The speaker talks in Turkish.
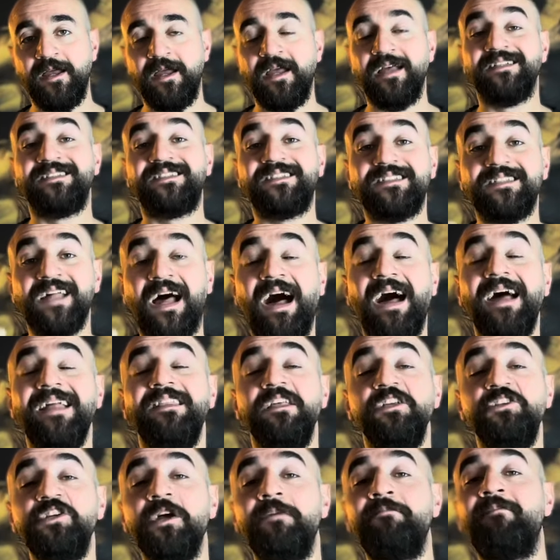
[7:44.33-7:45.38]

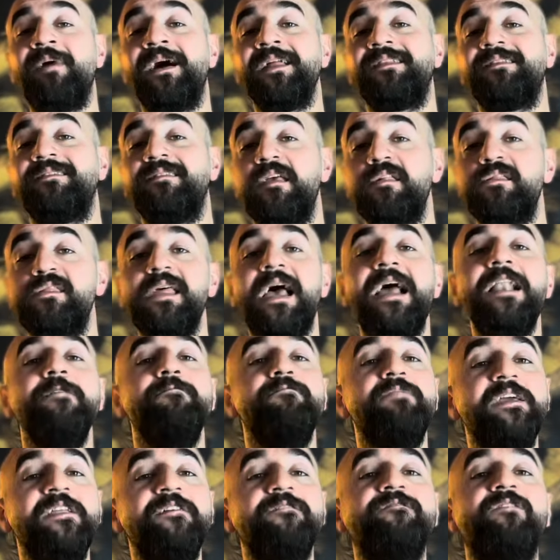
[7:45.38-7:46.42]
sadece maddesel
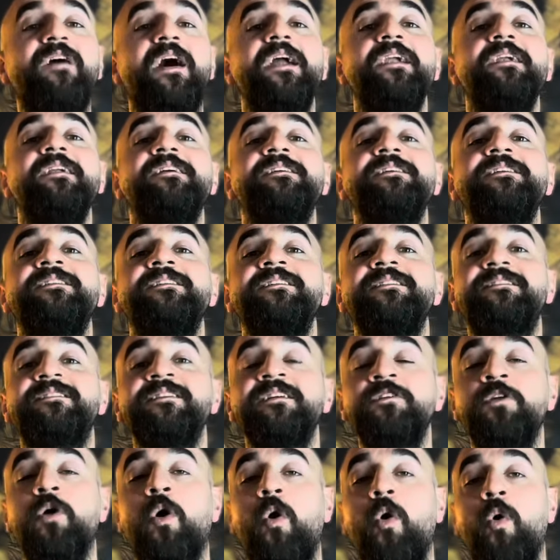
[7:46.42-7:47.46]
bir
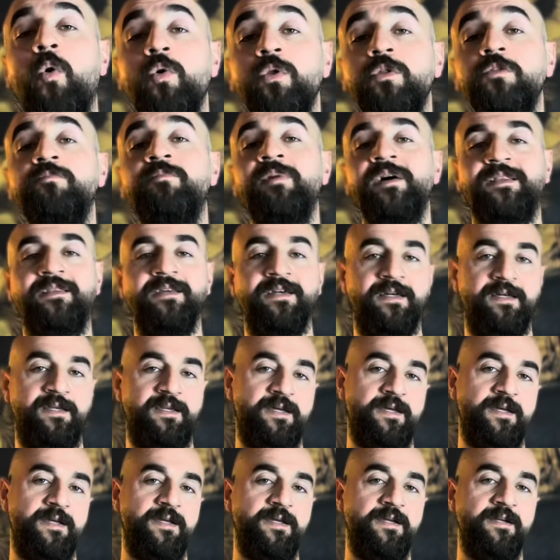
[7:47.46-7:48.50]
varlığınızın
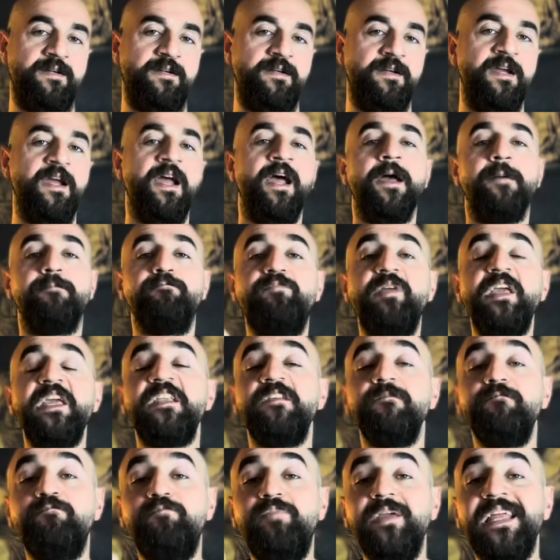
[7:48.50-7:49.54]
olmadığını,
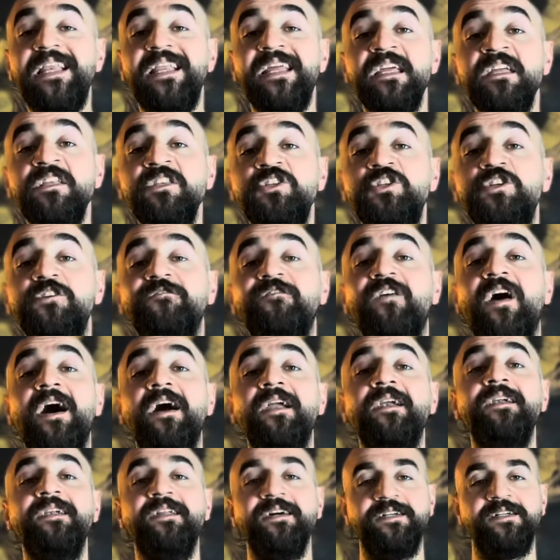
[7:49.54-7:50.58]
bir bilinç
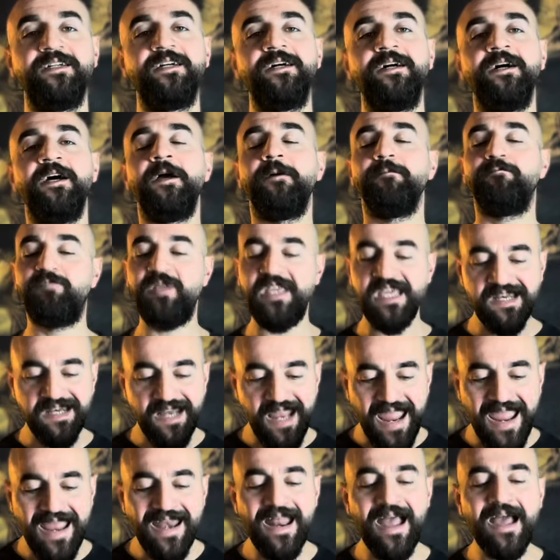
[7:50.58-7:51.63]
varlığı, bir
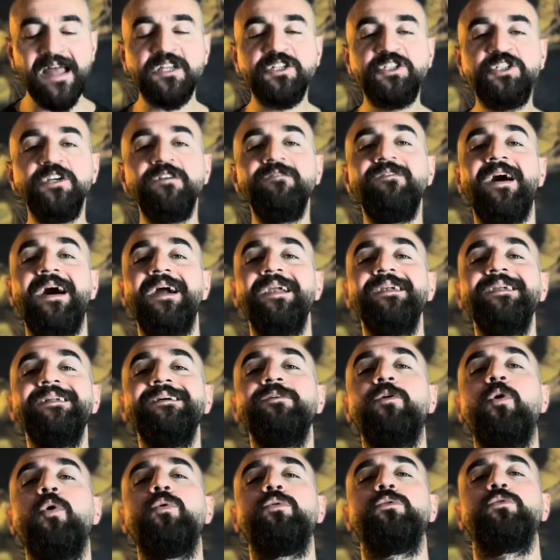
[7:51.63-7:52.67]
enerji
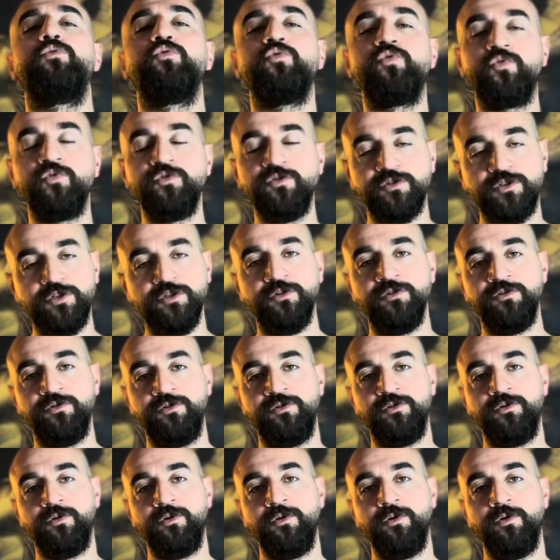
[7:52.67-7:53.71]
varlığı olduğunuzun
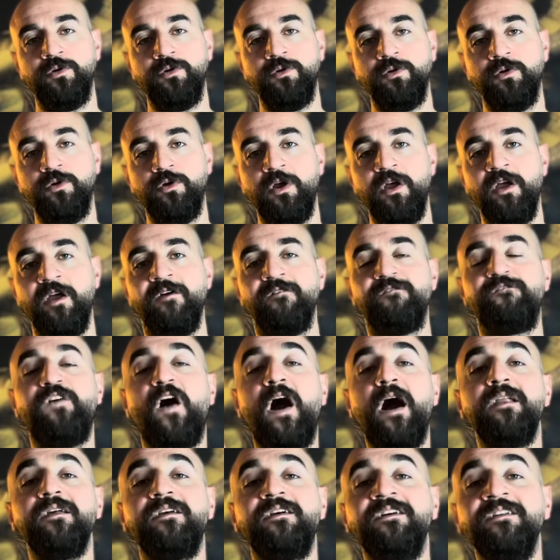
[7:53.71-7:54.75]

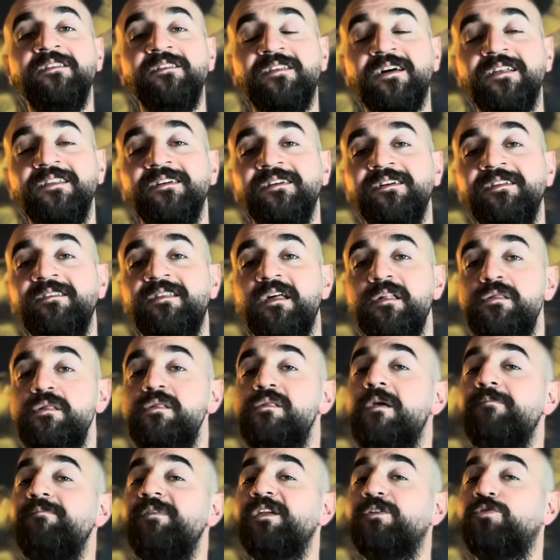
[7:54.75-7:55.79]
farkındalığında
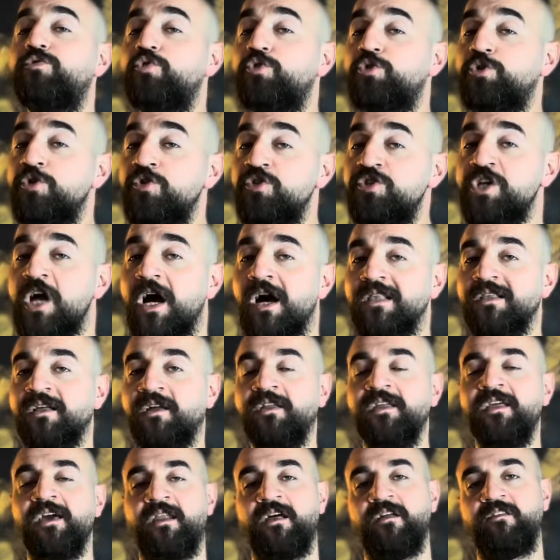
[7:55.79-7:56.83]
size bir düşünce
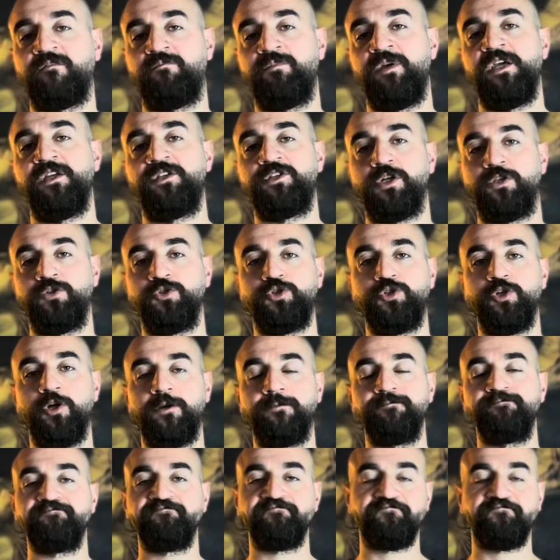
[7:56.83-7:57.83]
alanı yaratmaya çalışıyorum.